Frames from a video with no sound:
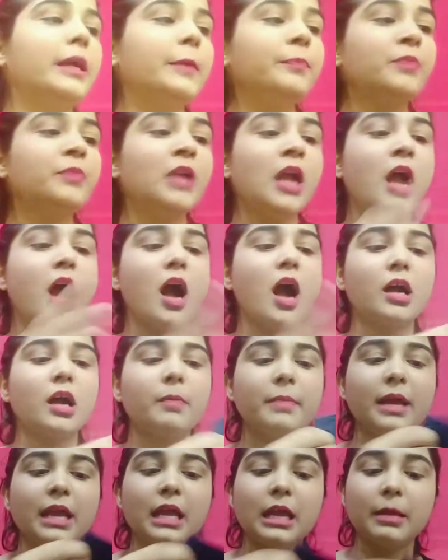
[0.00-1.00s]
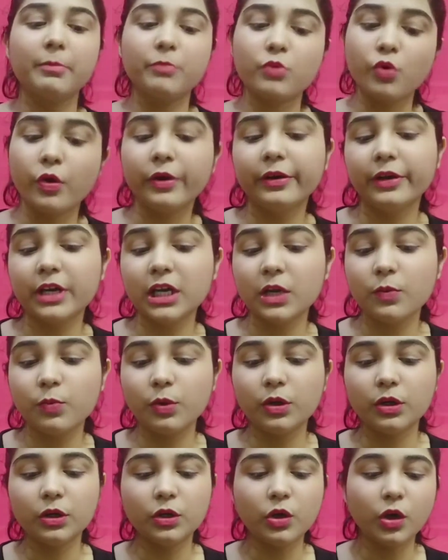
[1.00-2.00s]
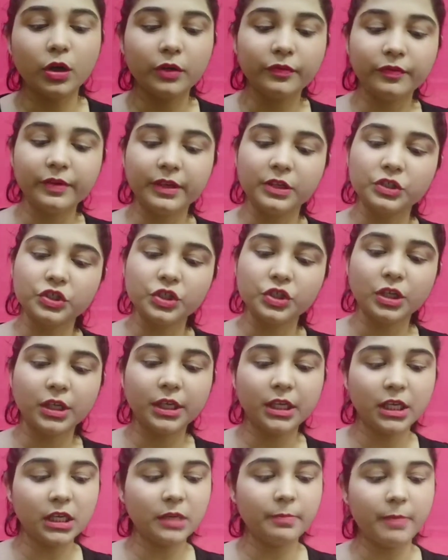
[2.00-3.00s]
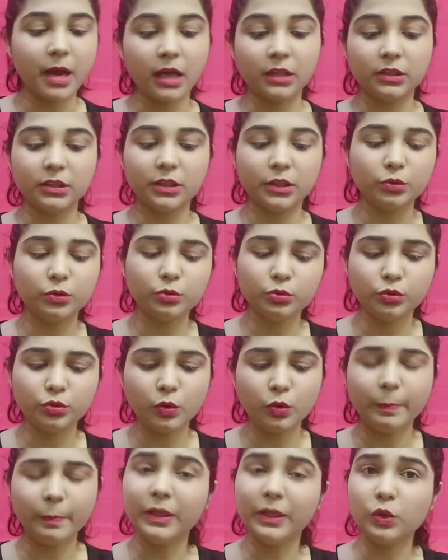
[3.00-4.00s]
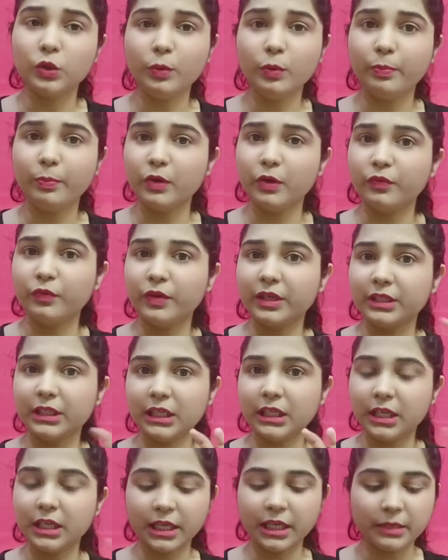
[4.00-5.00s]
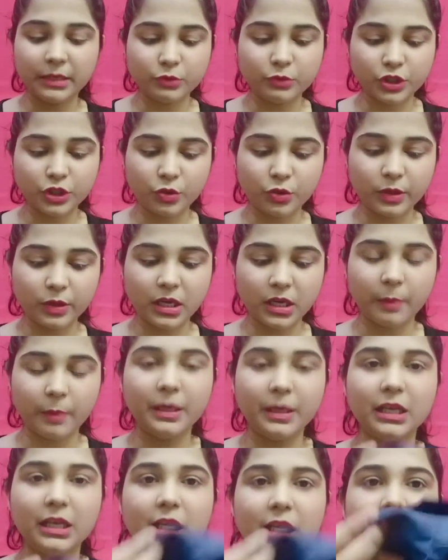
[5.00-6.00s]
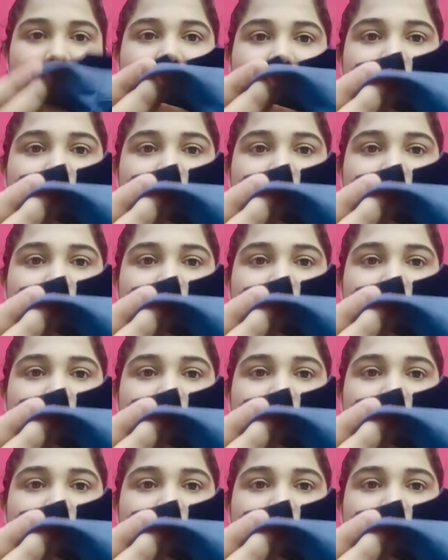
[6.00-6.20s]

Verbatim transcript: है अगर मैं एम्ब्रॉयडरी वर्क और फिनिशिंग की बात करूँ तो बिल्कुल परफेक्ट है कहीं मुझे कोई कमी नहीं